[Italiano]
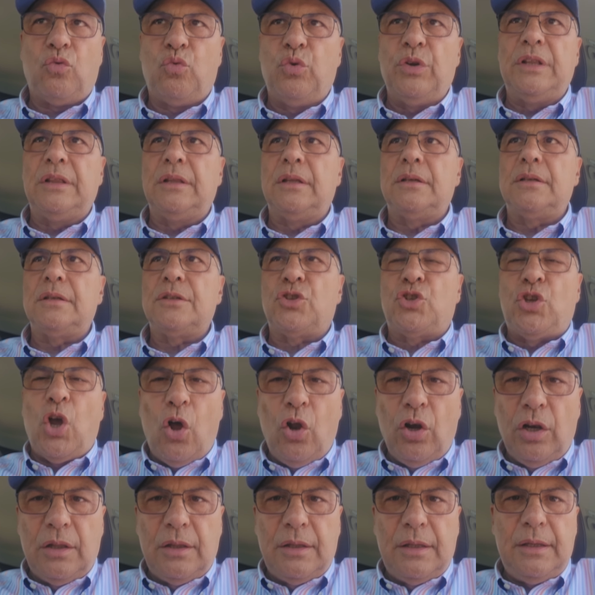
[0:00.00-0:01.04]
Quindi
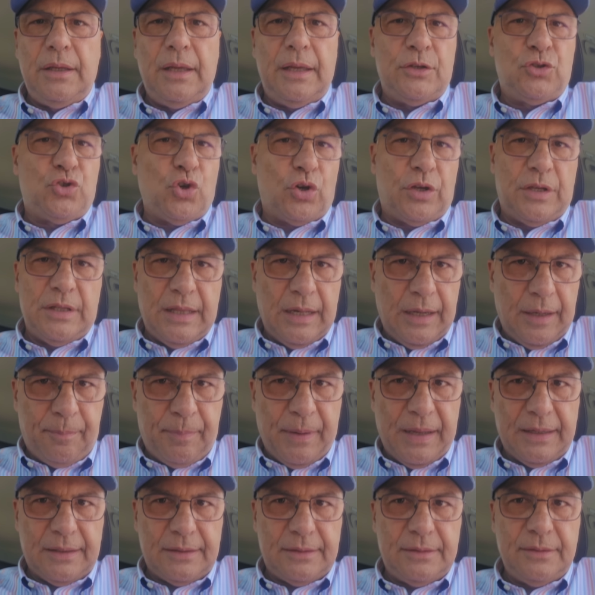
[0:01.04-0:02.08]
soldi e giochi delle
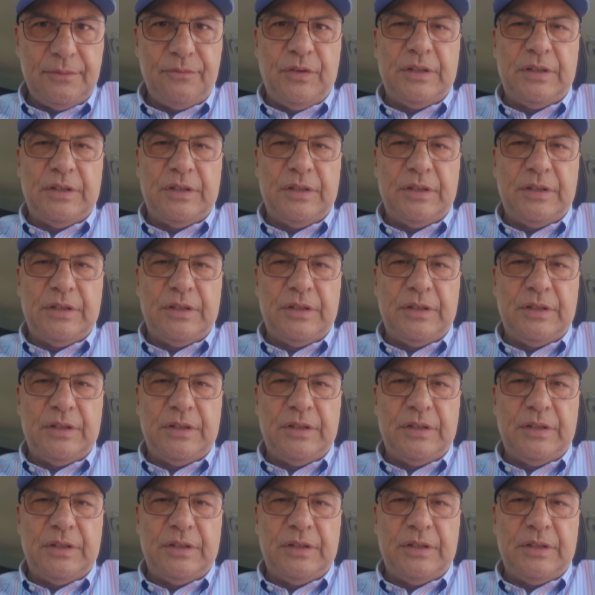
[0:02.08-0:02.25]
parti.